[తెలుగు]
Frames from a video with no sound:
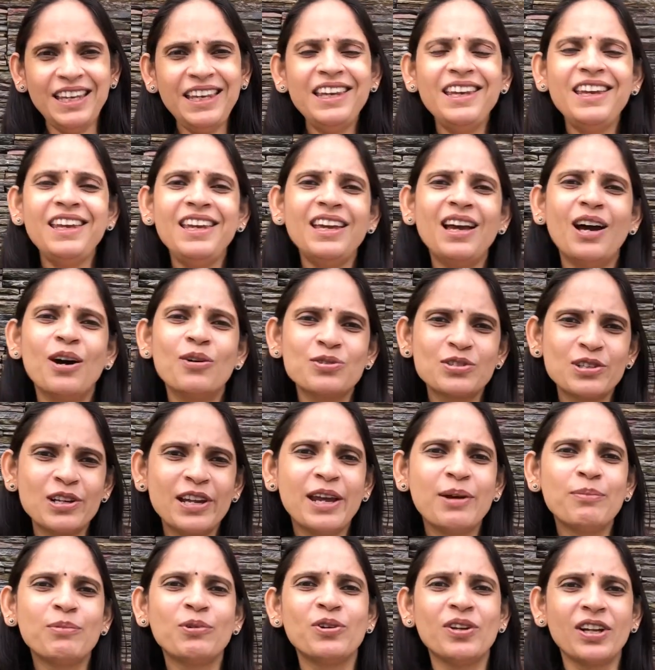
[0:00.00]
ఈ
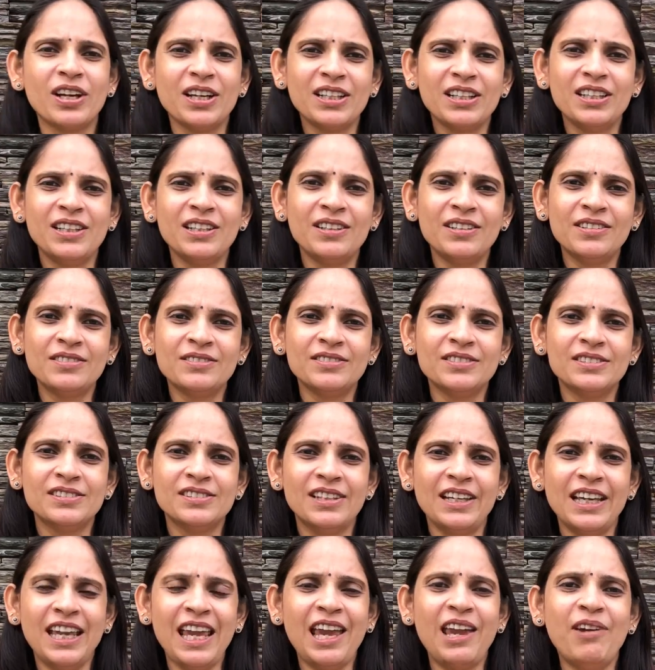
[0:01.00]
హౌస్లో ఏముంటాయి
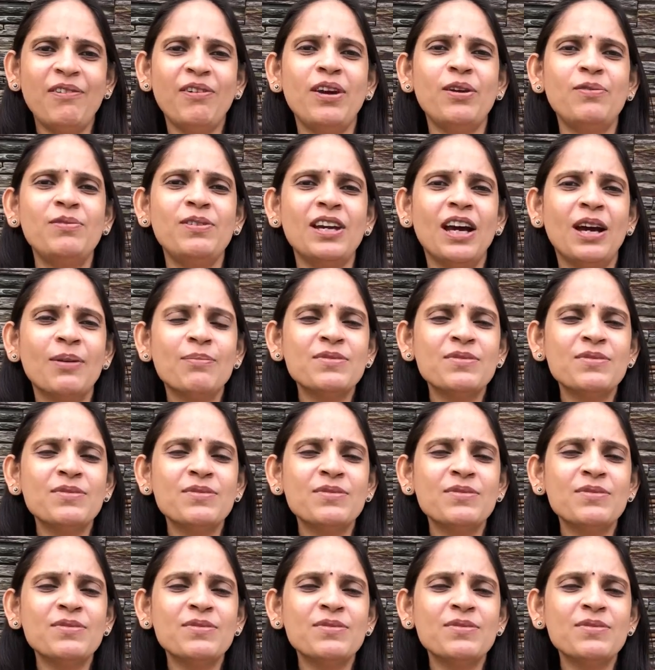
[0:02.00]
ఏవేవి